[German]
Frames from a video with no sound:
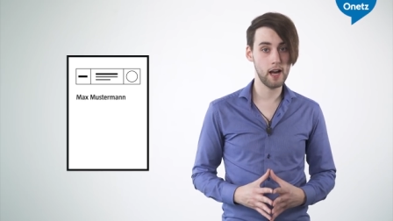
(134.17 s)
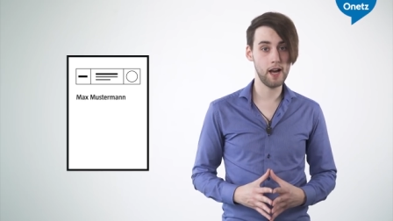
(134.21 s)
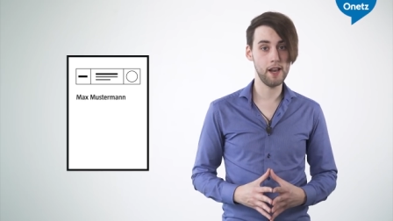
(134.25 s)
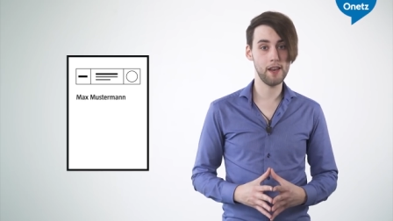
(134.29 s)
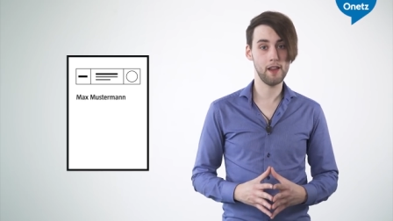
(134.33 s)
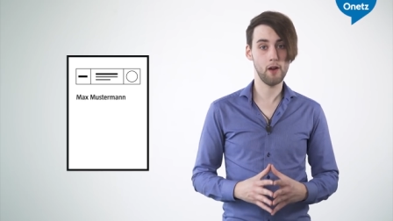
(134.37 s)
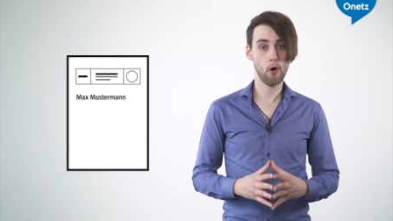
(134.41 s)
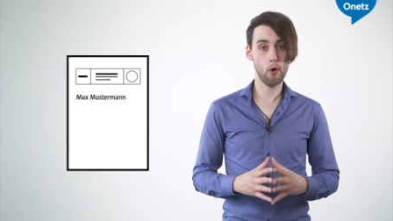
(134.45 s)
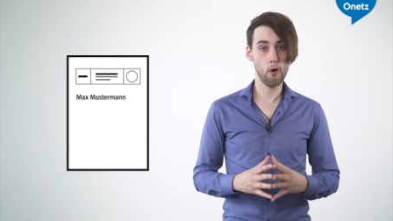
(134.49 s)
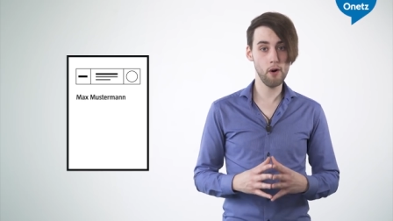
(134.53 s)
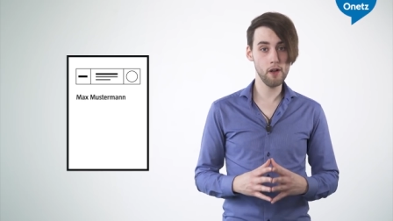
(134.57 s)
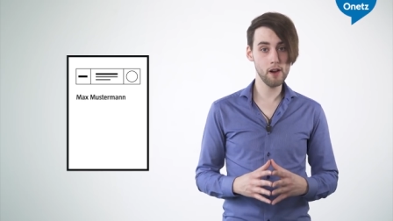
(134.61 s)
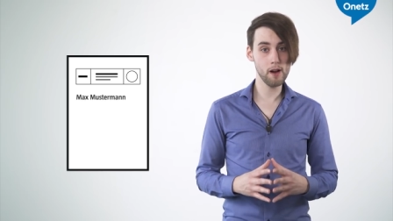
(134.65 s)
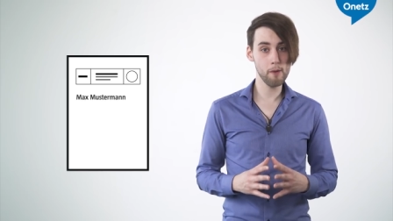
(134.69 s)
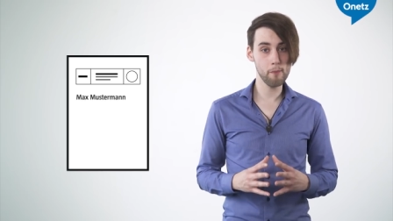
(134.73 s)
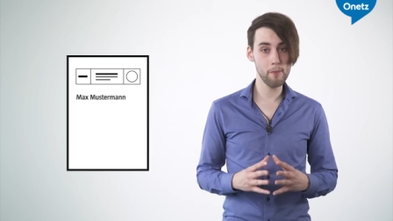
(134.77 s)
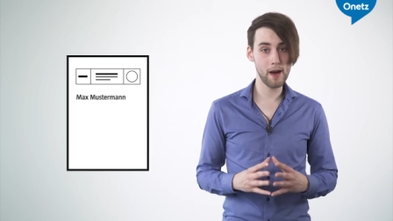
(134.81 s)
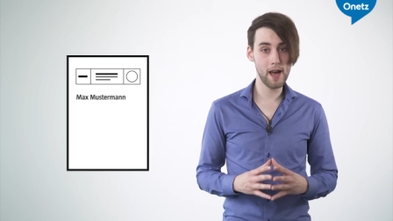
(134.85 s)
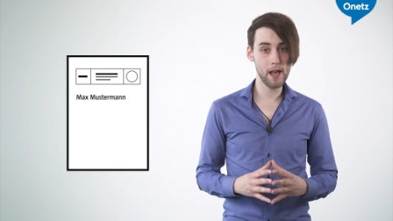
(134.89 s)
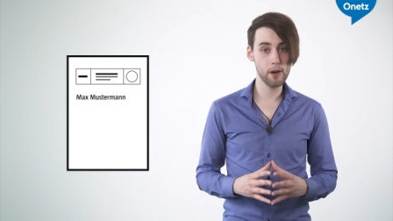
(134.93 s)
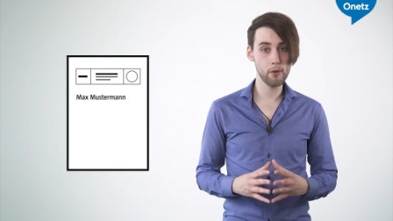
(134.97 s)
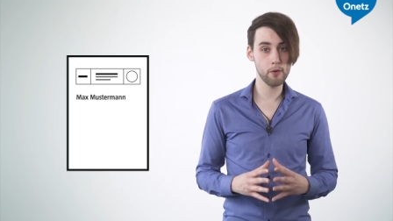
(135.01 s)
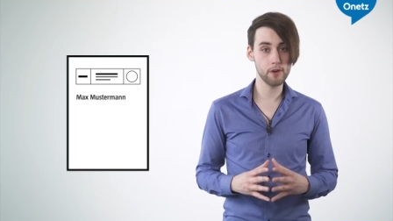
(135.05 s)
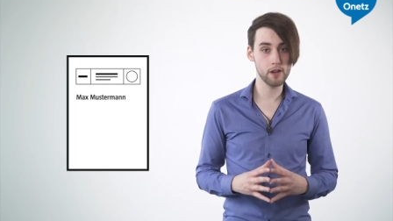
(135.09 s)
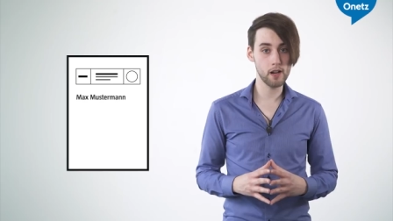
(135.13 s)
eine eurer
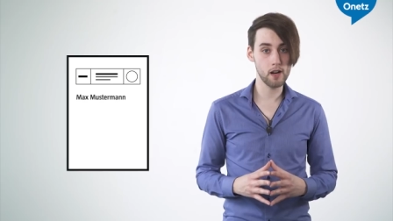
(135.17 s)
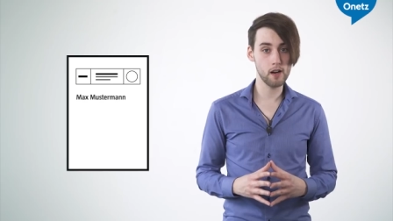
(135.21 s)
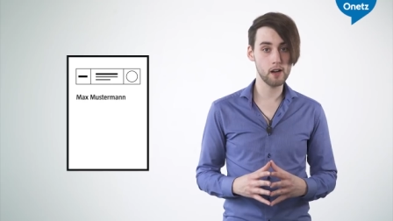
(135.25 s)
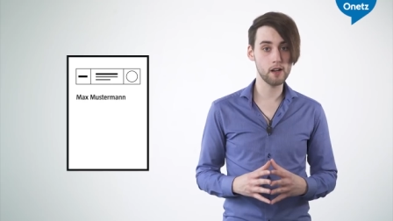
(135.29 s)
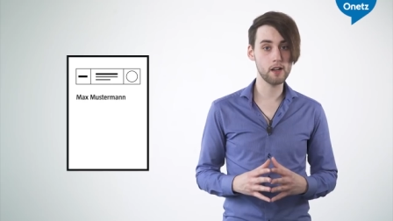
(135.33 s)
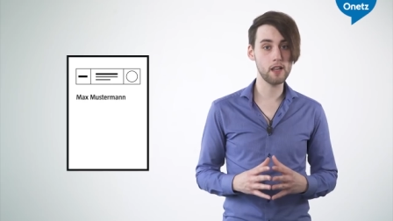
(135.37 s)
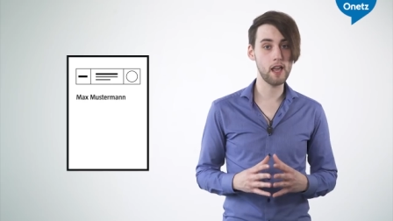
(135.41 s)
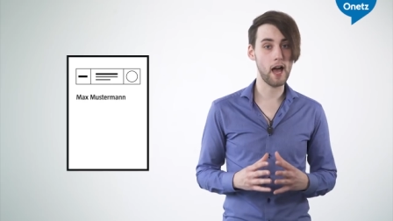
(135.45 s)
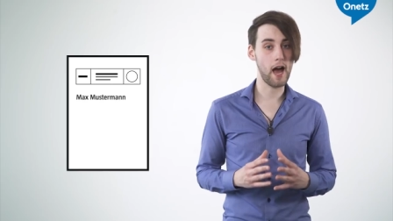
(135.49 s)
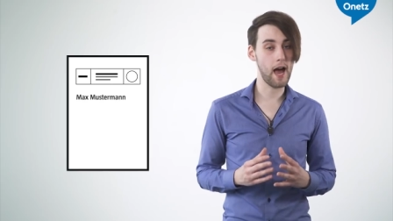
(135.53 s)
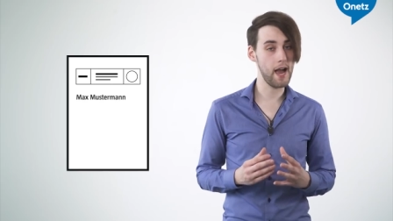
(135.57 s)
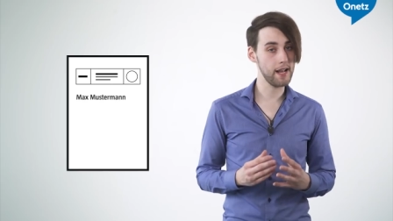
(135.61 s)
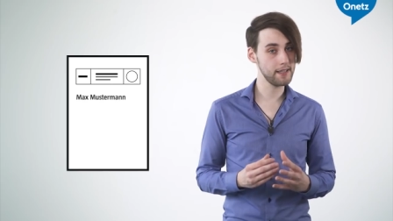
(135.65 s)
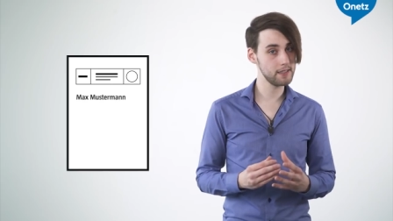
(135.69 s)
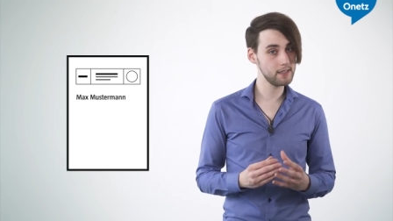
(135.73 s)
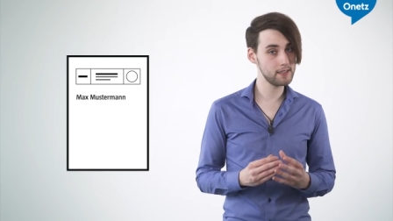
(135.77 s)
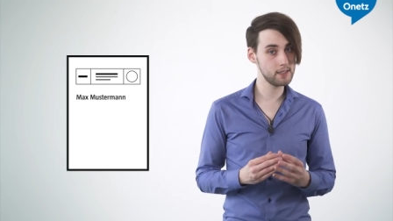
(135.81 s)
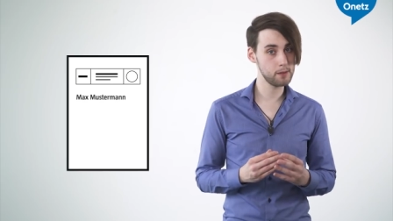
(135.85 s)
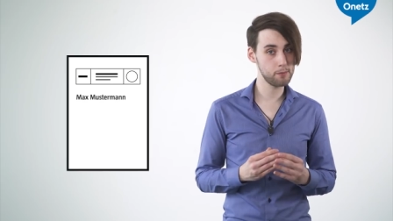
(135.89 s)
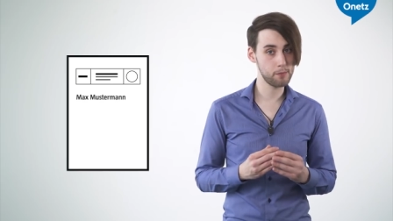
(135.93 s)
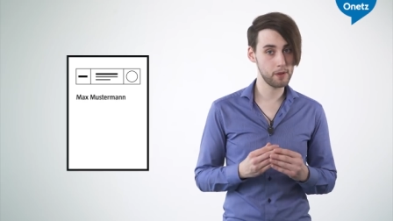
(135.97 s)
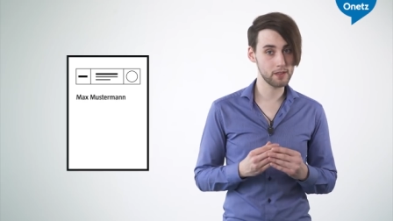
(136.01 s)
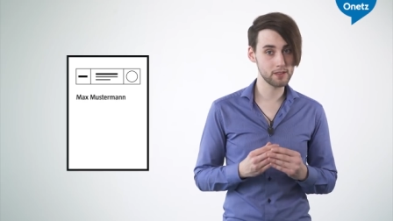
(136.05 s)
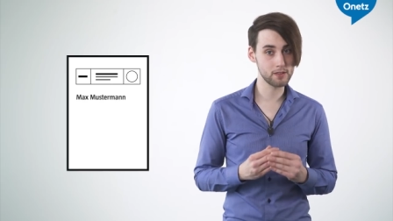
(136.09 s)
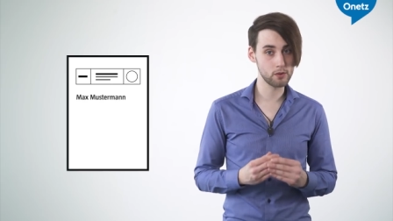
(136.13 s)
Meinung nach
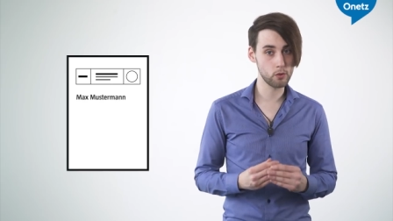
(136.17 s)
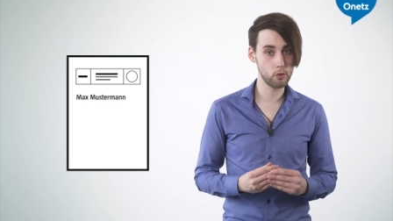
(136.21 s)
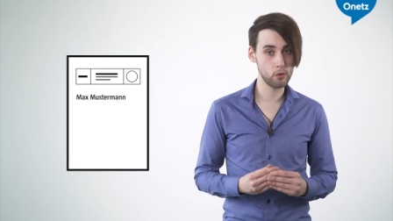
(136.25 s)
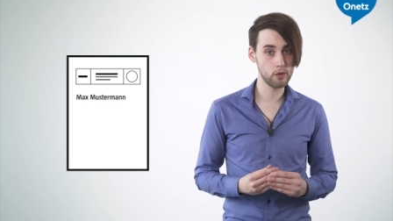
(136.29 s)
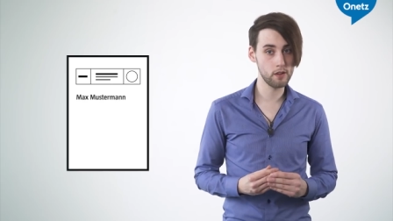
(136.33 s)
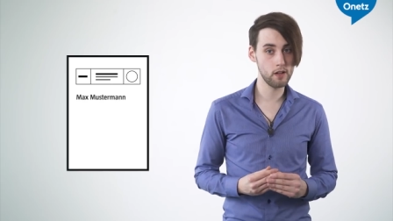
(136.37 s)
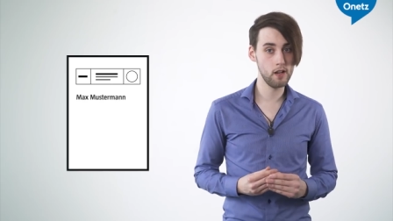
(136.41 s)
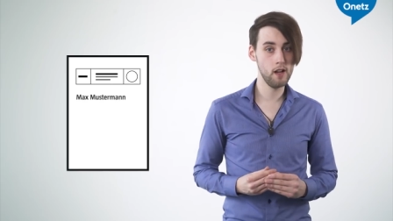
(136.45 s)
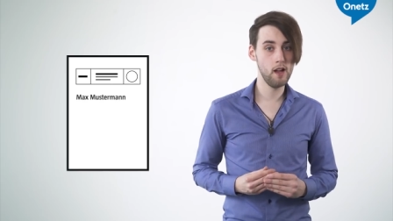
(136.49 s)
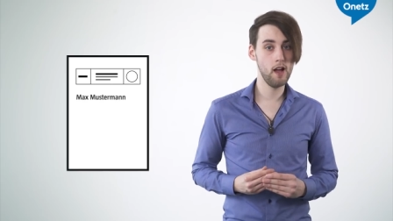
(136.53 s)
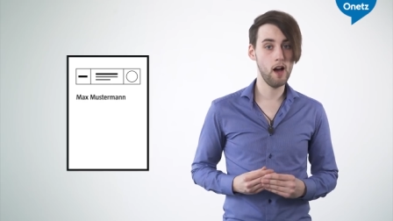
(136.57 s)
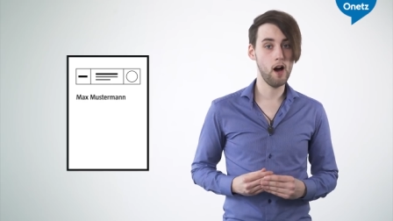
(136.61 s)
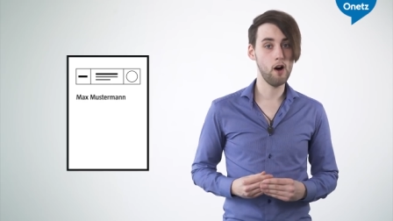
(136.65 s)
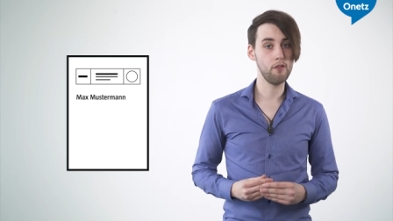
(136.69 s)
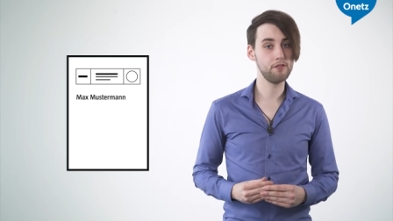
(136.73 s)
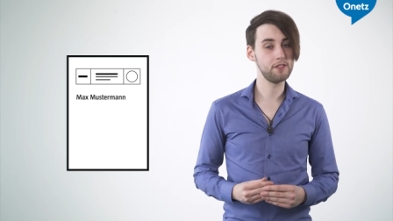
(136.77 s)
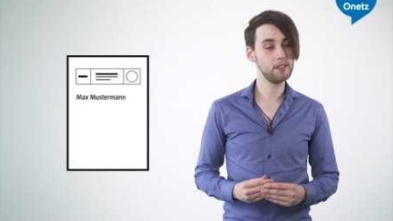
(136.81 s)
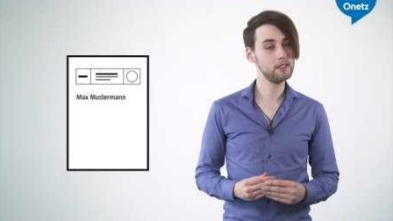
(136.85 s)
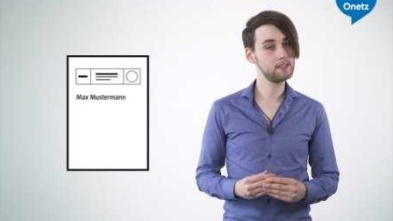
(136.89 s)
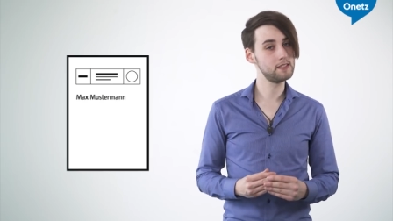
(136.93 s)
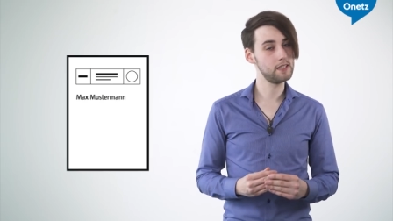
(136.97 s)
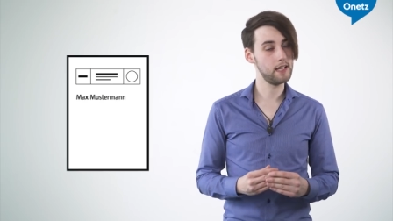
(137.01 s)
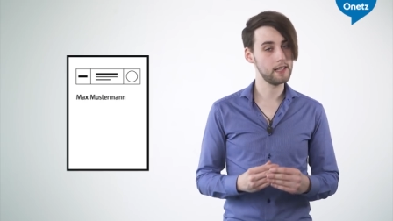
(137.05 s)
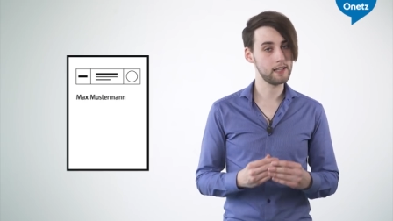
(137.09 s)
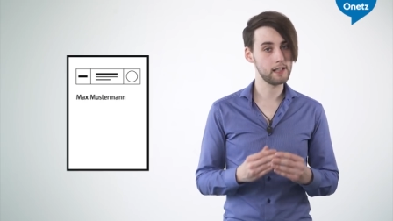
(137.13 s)
geeignete Person auf
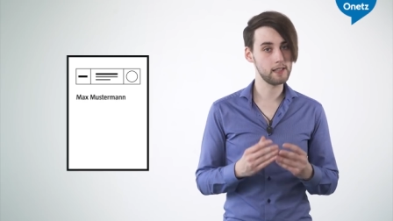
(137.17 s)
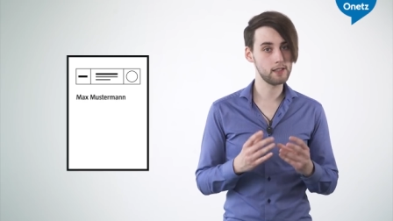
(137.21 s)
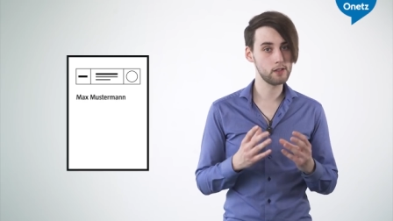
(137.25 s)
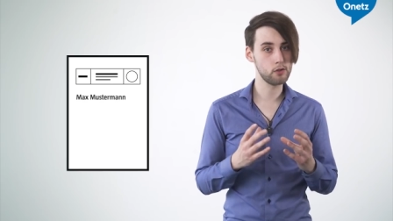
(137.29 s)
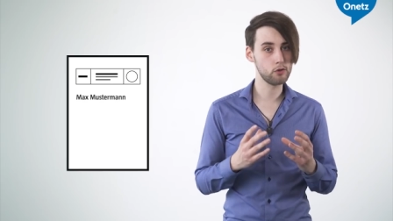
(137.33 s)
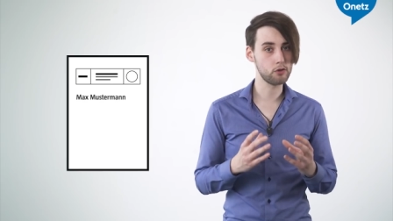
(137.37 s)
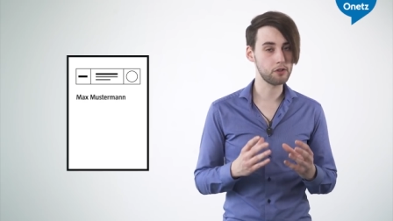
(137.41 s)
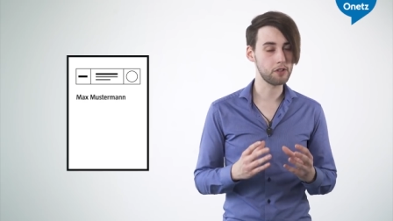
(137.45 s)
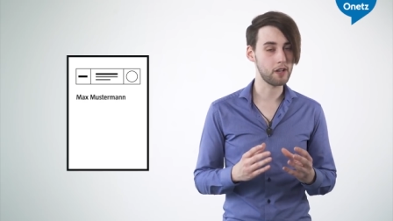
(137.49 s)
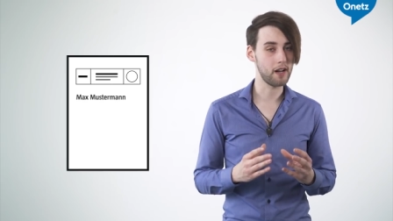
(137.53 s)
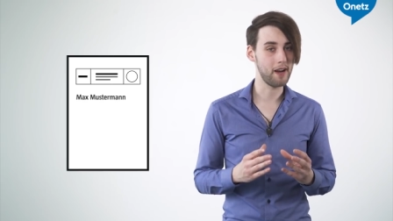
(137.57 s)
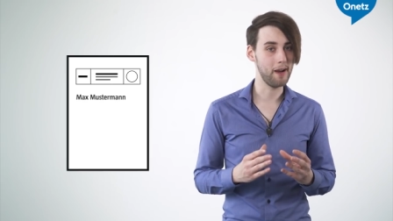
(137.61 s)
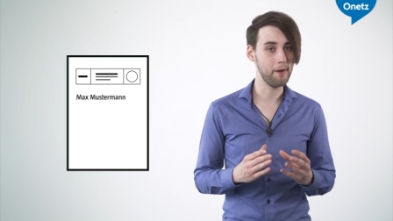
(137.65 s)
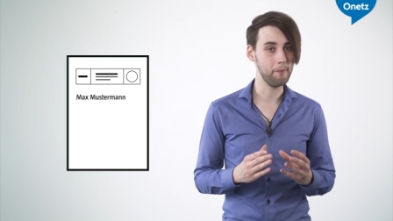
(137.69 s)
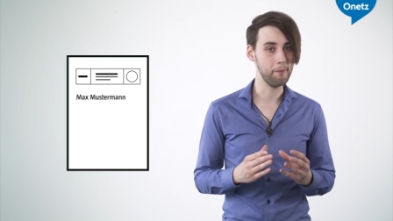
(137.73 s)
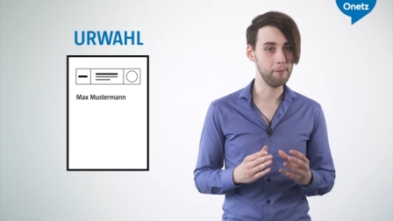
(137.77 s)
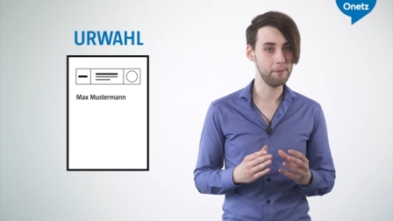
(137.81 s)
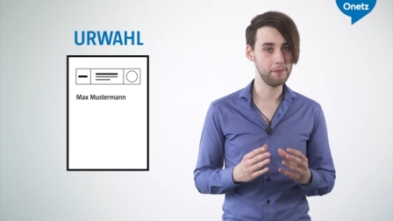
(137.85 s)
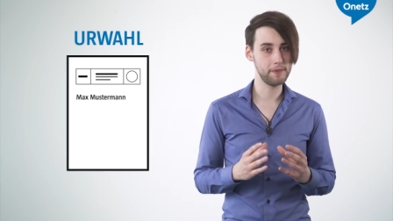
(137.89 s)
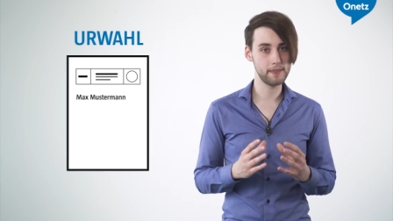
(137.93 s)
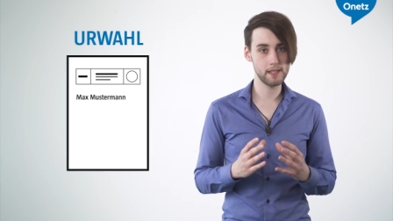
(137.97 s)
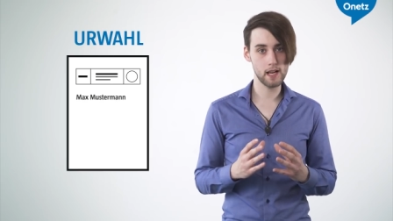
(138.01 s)
den Zettel zu schreiben.